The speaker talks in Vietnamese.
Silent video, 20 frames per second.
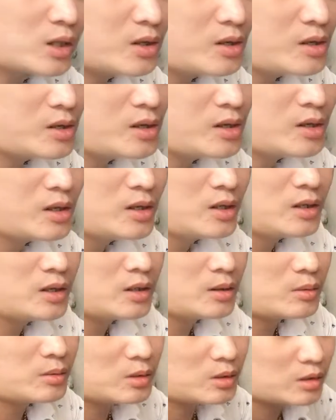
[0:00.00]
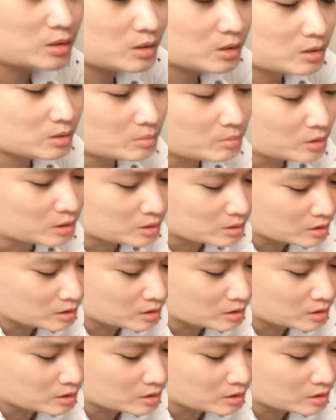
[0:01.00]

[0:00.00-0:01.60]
tiếng luôn đó à,